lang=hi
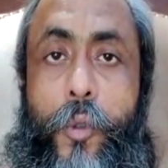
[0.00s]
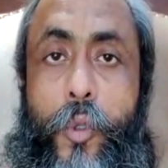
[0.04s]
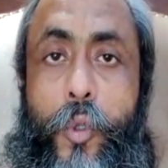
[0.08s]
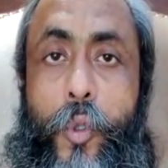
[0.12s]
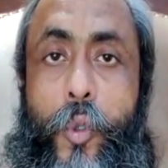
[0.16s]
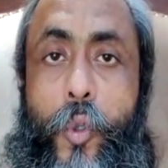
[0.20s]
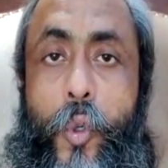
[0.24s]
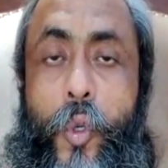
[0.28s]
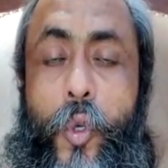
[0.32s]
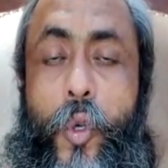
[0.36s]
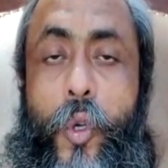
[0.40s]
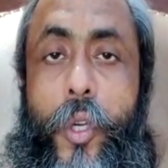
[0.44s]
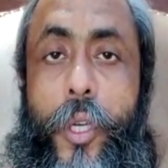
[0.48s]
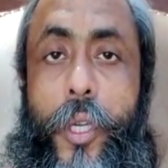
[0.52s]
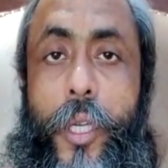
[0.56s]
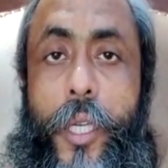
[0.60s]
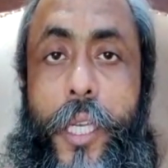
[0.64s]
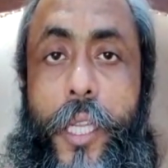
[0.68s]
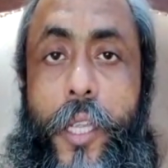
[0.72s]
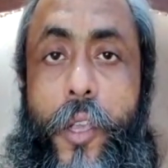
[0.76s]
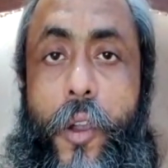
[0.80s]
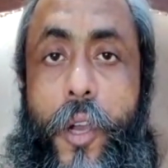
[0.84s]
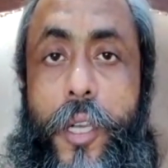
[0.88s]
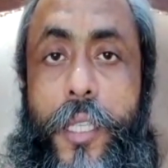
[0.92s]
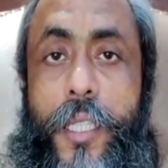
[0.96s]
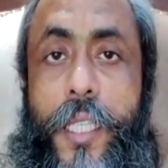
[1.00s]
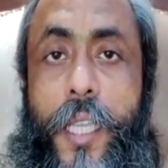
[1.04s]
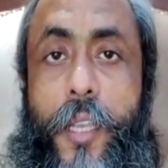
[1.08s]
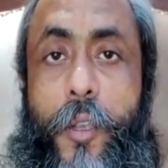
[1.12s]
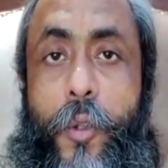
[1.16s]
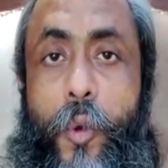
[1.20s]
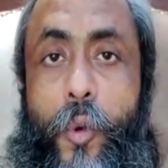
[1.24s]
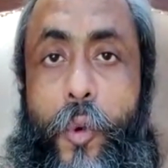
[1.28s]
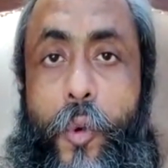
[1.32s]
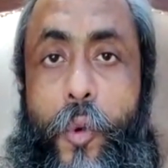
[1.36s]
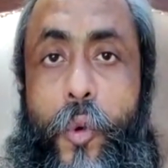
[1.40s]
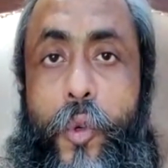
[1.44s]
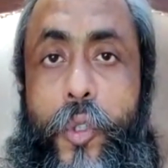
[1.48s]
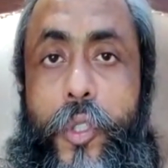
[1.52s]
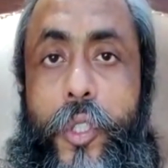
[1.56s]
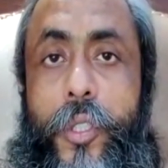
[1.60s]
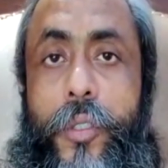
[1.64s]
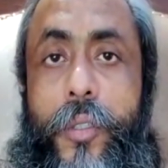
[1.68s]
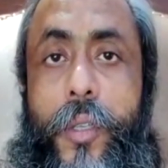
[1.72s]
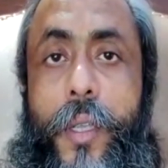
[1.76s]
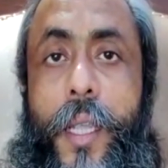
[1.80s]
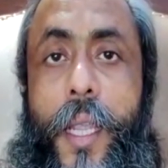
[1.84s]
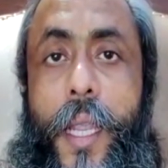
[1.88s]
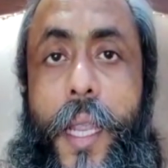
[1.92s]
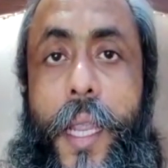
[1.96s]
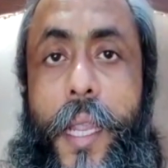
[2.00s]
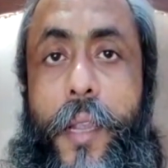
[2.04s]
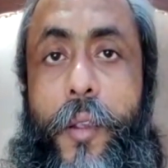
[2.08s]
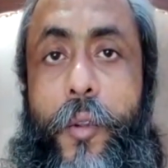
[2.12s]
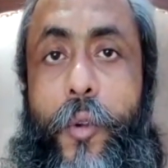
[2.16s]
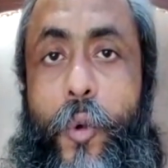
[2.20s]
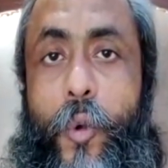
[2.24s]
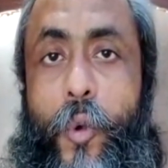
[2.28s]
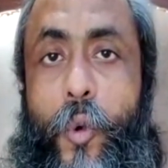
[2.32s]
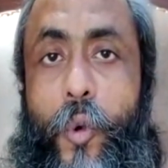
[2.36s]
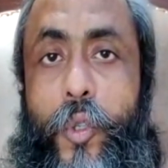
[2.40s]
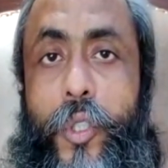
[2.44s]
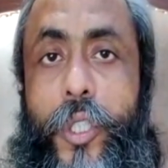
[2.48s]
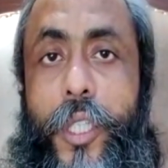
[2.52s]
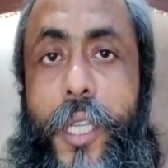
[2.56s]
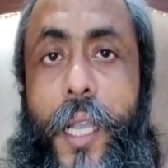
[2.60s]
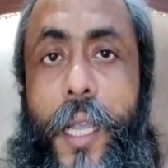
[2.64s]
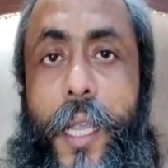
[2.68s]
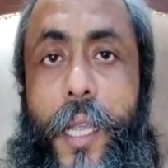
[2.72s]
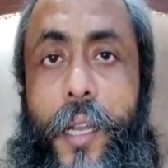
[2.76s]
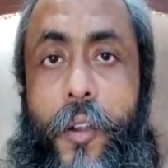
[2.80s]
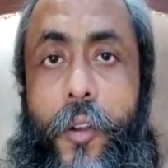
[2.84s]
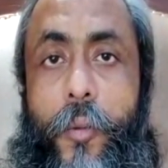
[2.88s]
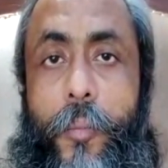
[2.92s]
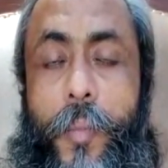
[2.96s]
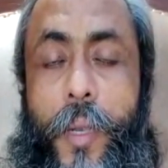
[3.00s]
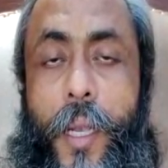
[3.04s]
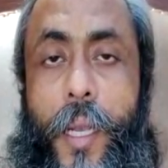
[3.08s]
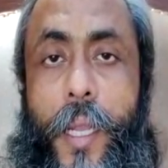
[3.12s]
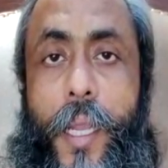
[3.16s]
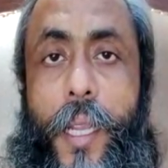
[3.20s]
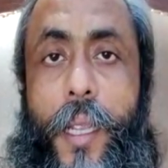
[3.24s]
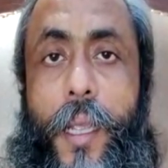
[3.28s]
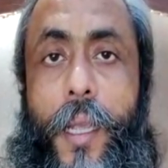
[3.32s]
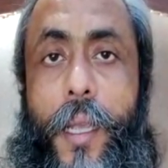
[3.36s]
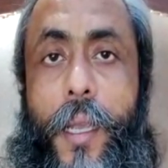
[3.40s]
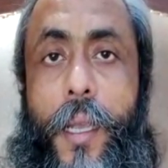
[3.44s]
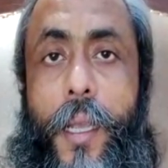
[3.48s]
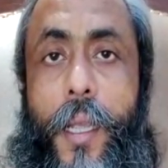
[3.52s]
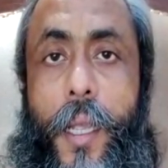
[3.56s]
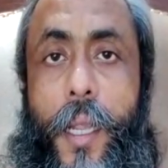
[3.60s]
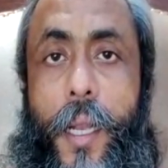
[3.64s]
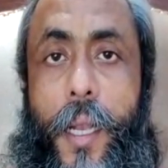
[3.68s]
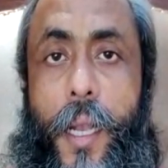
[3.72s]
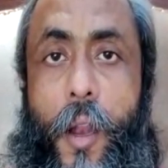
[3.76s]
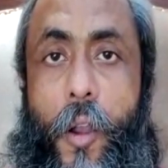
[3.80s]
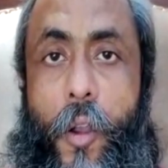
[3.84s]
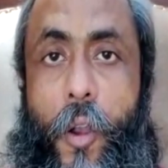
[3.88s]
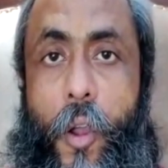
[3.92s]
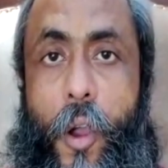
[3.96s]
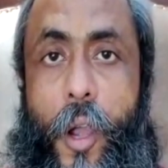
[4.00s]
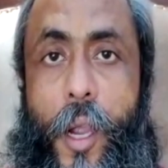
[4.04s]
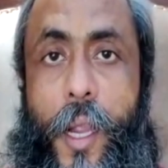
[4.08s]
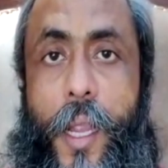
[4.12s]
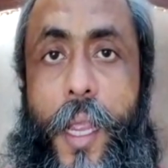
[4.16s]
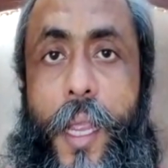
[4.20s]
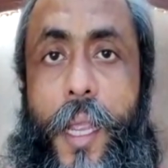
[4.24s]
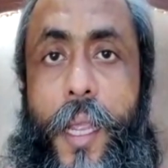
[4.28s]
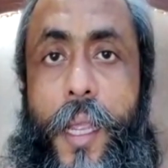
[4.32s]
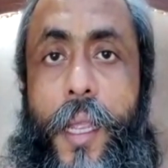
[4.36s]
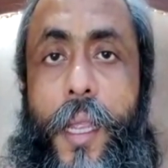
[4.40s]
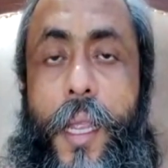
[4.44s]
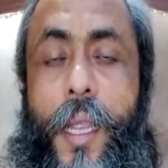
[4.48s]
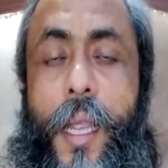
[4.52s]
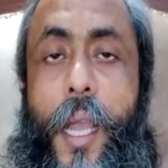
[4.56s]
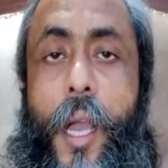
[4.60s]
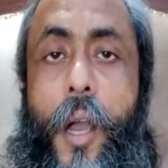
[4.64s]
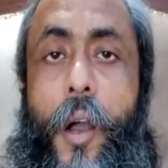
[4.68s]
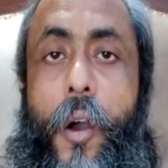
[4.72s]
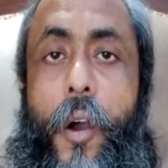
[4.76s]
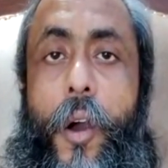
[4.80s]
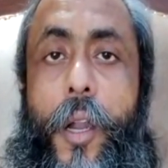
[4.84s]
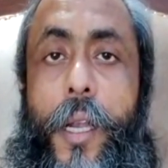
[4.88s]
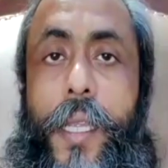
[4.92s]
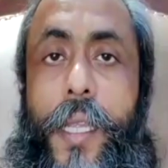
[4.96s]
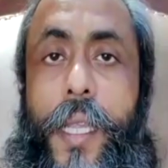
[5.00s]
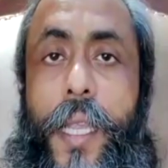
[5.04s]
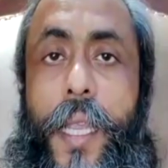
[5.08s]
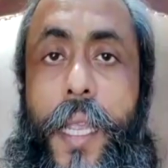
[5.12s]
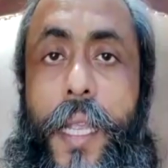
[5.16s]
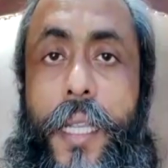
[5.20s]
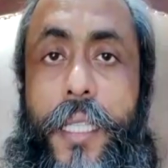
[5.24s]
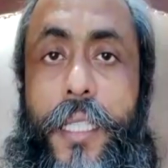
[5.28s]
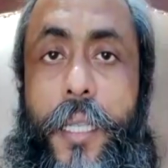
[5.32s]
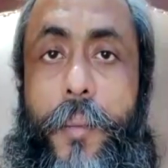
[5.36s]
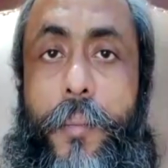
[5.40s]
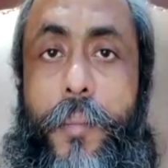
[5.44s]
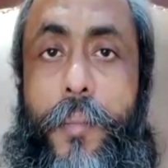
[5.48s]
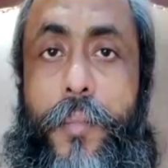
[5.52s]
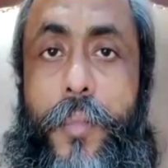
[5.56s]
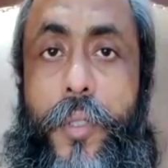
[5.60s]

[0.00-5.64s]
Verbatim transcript: टू डीऑक्सी ग्लूकोज एक ग्लूकोज का एनोमली एनालॉग है और ये जब